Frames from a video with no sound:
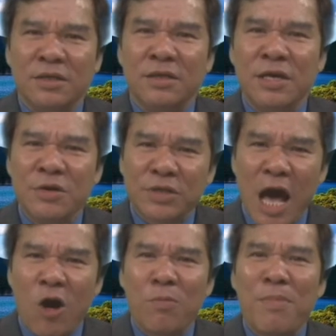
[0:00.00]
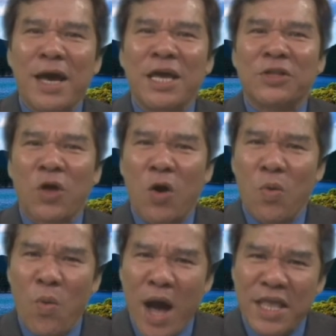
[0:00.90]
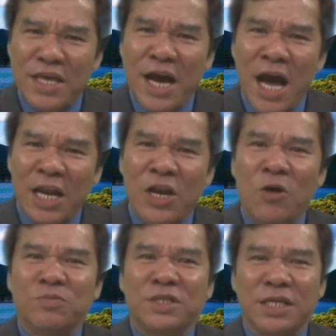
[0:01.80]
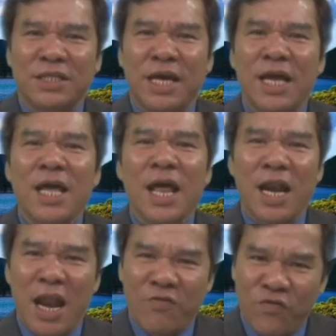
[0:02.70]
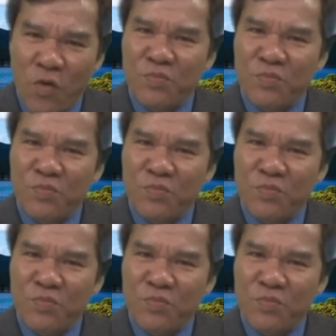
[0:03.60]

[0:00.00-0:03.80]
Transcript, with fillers: hiếu thảo bày tỏ qua những hành động thực tế là phụng